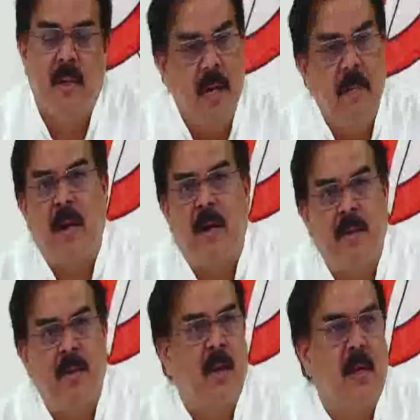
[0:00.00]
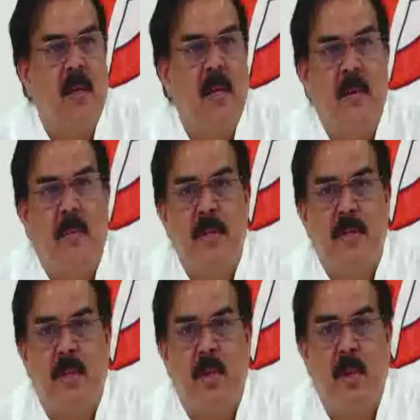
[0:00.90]
ఏం మాట్లాడుతున్నారో అర్థం కాని
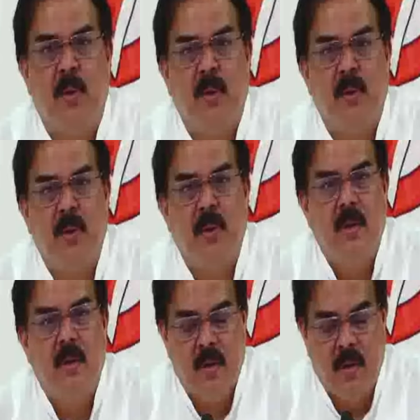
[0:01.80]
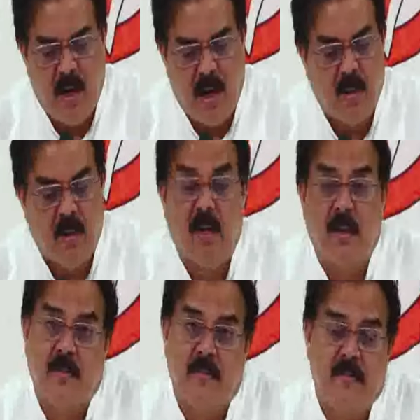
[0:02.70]
పరిస్థితుల్లో అదొక
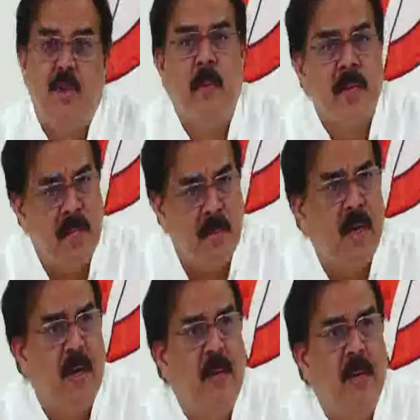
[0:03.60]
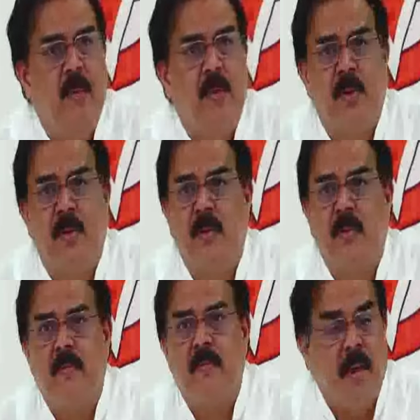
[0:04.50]
షోమెన్షిప్ లాగా మిగిలిపోతుంది
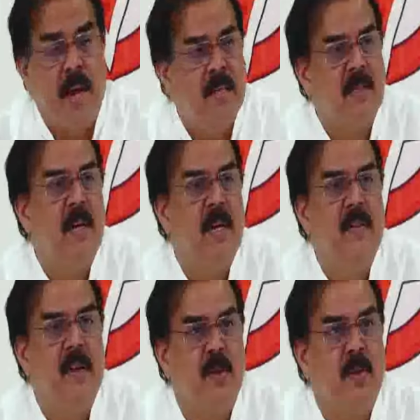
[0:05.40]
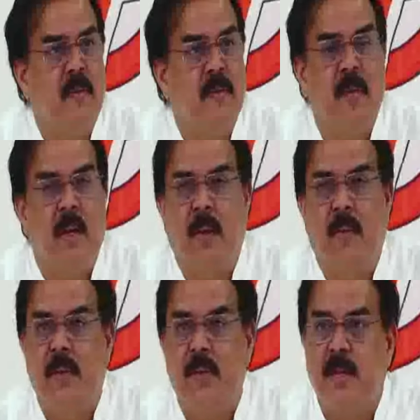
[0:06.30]
బాధ్యత లేని వ్యక్తులు ఏ విధంగా
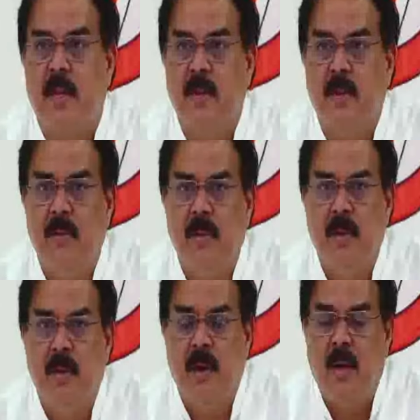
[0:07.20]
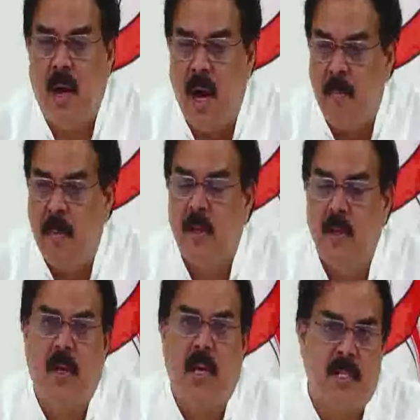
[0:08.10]
ప్రవర్తిస్తారో
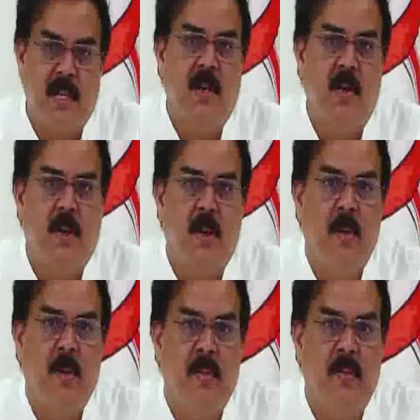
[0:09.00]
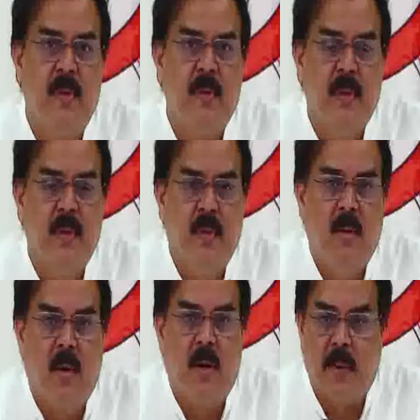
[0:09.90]
ఆపదలో కష్టాల్లో ఉన్నప్పుడు
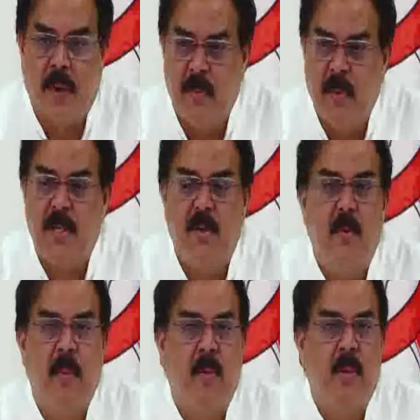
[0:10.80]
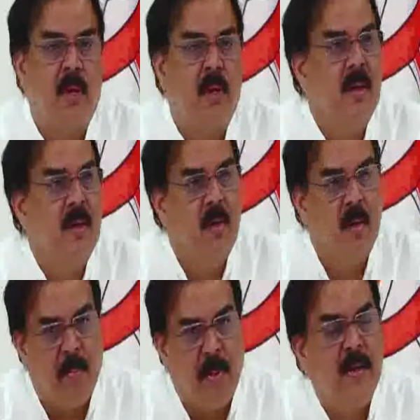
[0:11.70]
ఒక ప్రతిపక్షంలో మీరున్న
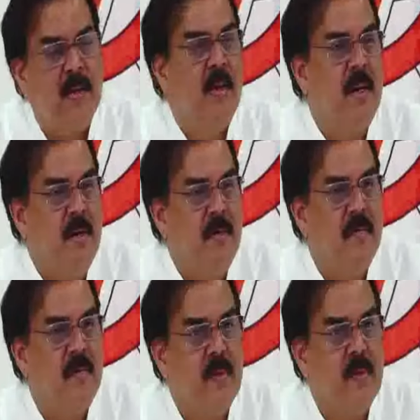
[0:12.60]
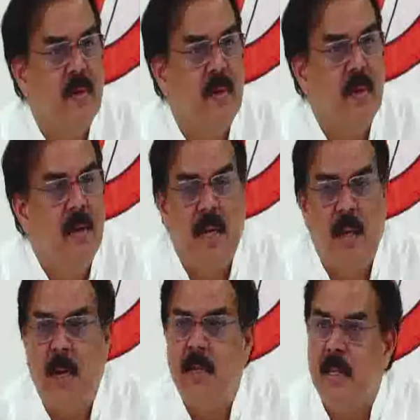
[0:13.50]
ఒక పార్టీగా
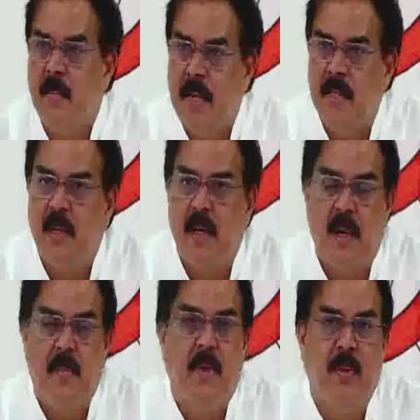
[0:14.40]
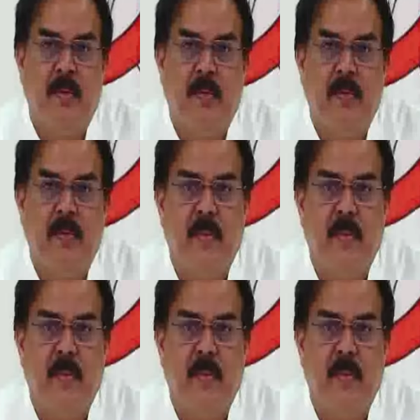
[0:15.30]
నిలబడాల్సిన బాధ్యత లేదా మీకు